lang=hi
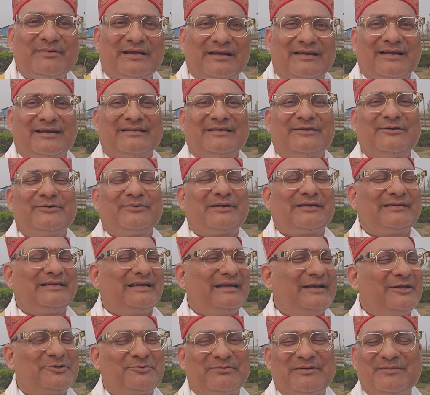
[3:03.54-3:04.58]
ना कर दे लोग कहते
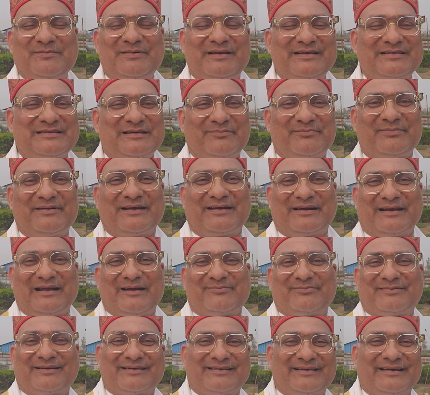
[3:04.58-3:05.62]
हैं अरे तुमने मेरे सपने
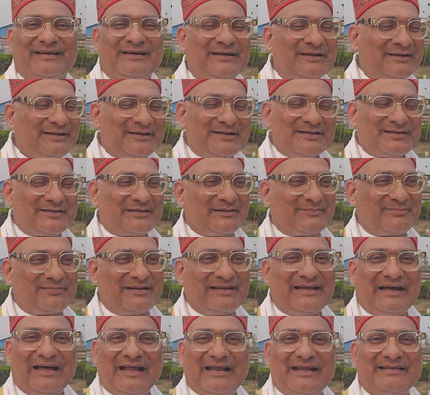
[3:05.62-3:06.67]
खराब कर दिया
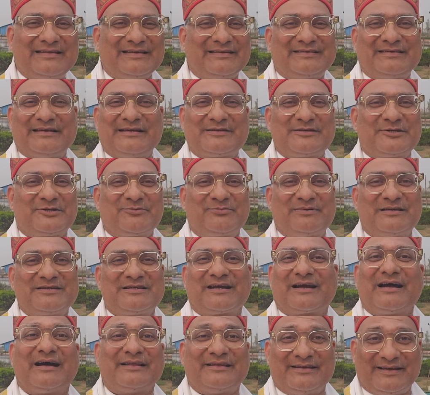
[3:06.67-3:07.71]
सपने आ रहे थे इतने अच्छे तुमने
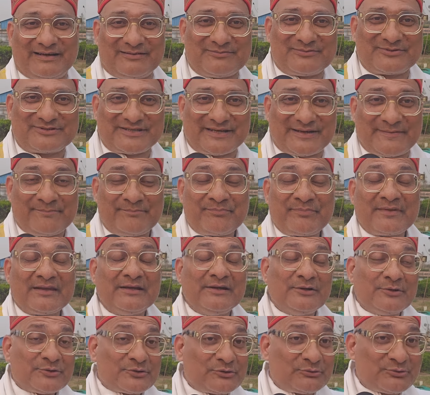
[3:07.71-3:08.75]
जगा दिया मुझे
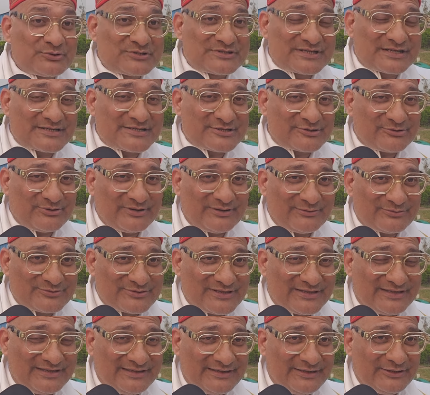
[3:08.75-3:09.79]
तो उस तरह से कोई
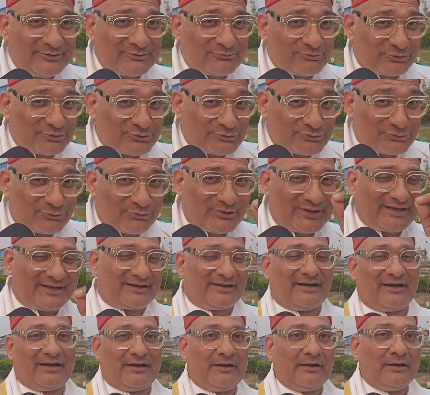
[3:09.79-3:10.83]
उसकी नींद को तोड़े
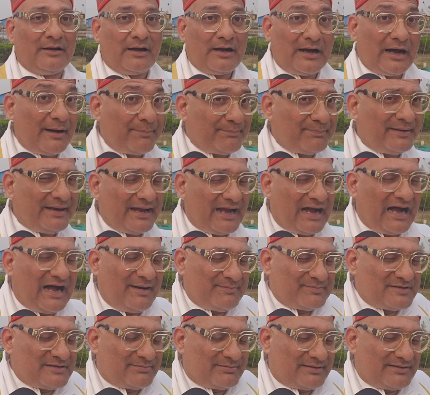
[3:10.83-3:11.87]
ना अपने
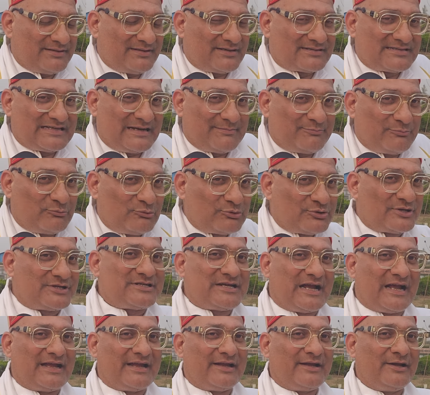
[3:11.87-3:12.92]
आप जब अंदर से आप उठ
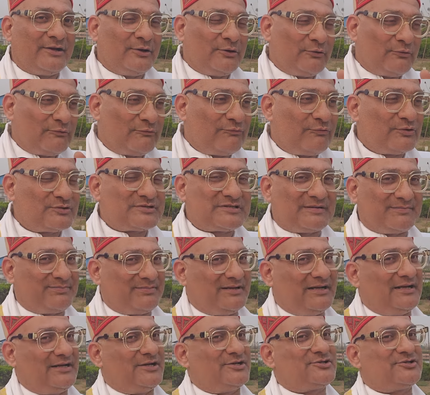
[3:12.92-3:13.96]
जाएं वो
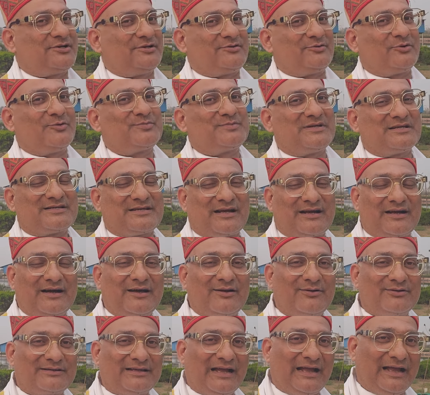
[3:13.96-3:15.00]
सपना निश्चित रूप से
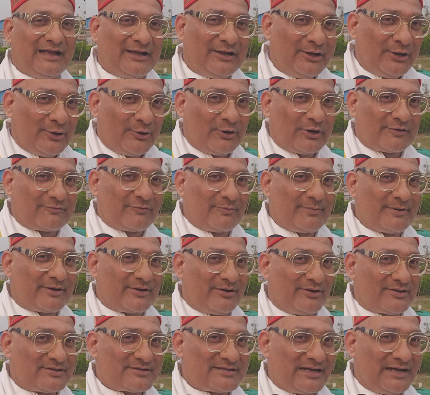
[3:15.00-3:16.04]
साकार होता है और वो भी
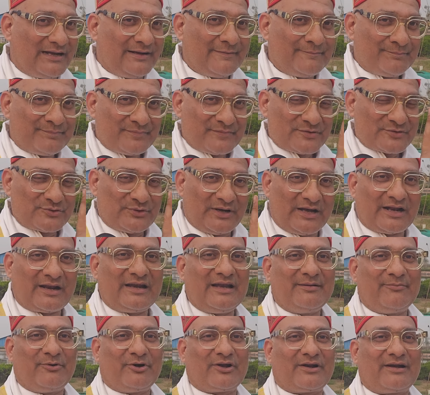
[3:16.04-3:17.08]
कौन सा जो
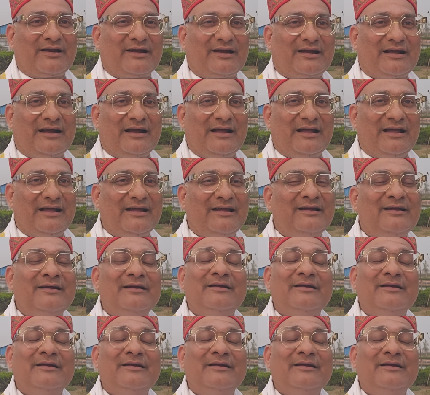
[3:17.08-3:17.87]
अर्ली मॉर्निंग का है